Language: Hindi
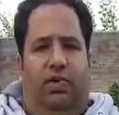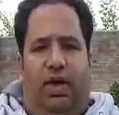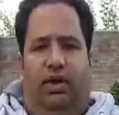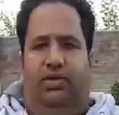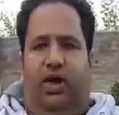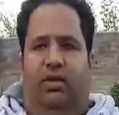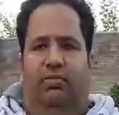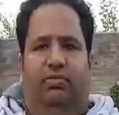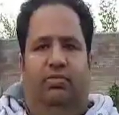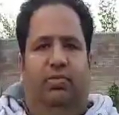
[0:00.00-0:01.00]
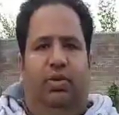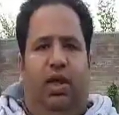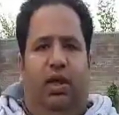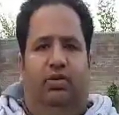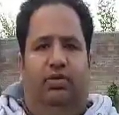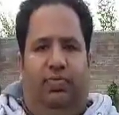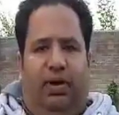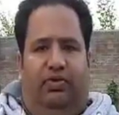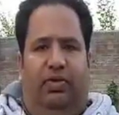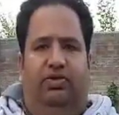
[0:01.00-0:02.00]
बेग साहब ने
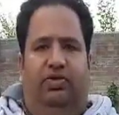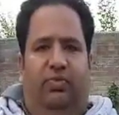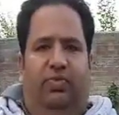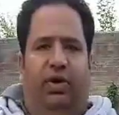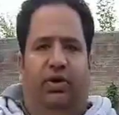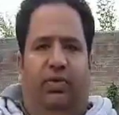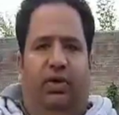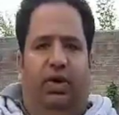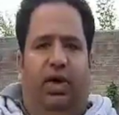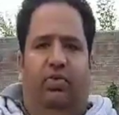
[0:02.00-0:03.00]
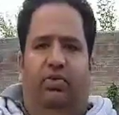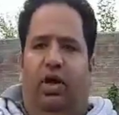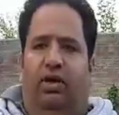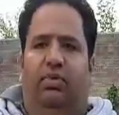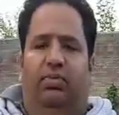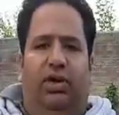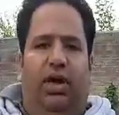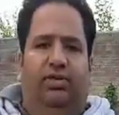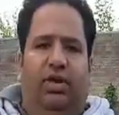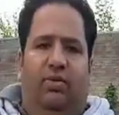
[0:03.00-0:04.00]
पेटर्न जो है पीडीपी के उनका
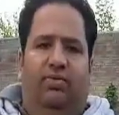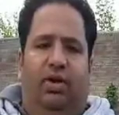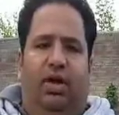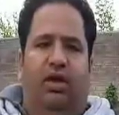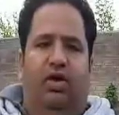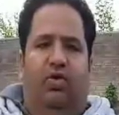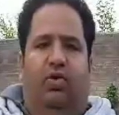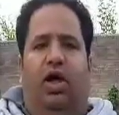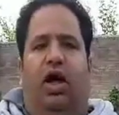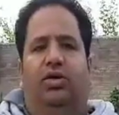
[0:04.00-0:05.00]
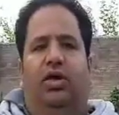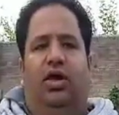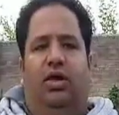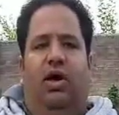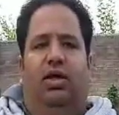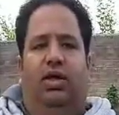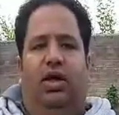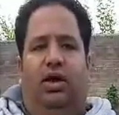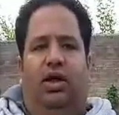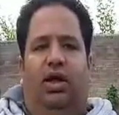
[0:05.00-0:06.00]
डिप्टी एज काम किया और आज ही ये बात
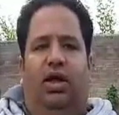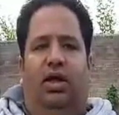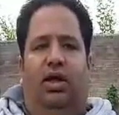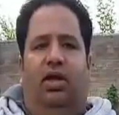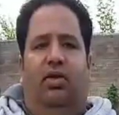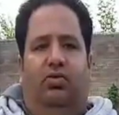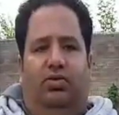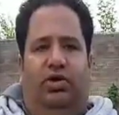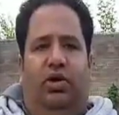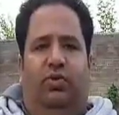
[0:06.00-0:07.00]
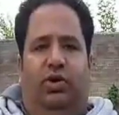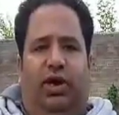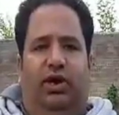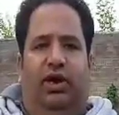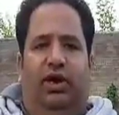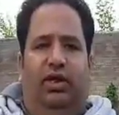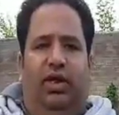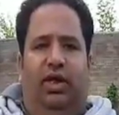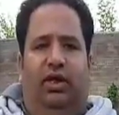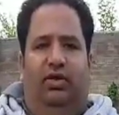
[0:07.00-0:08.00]
कर रहे हैं उस टाइम वो डिग्निटी
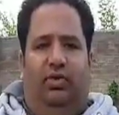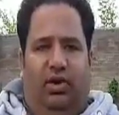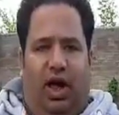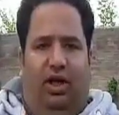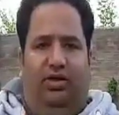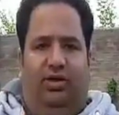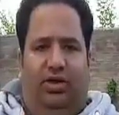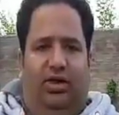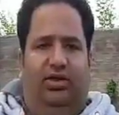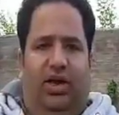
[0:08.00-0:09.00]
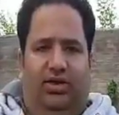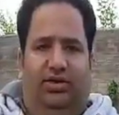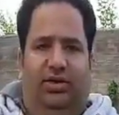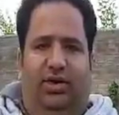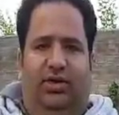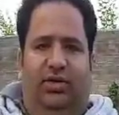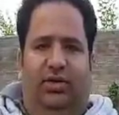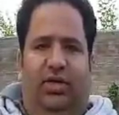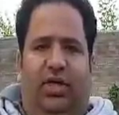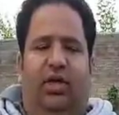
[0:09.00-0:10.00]
थे और आज ये चार्जेस
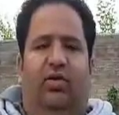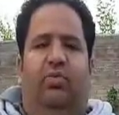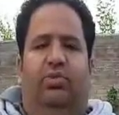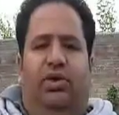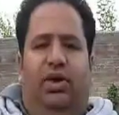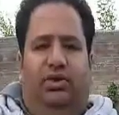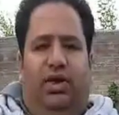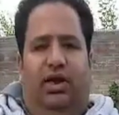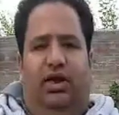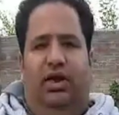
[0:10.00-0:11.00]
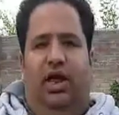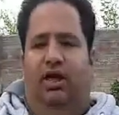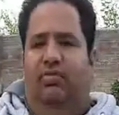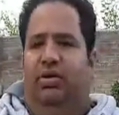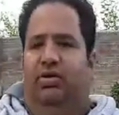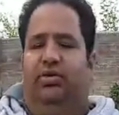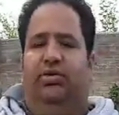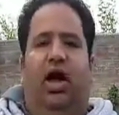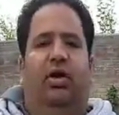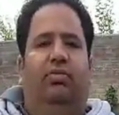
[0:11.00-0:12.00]
मुझे लगता है नईम अख्तर
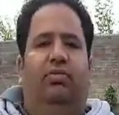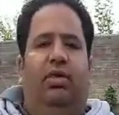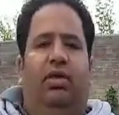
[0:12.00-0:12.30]
साहब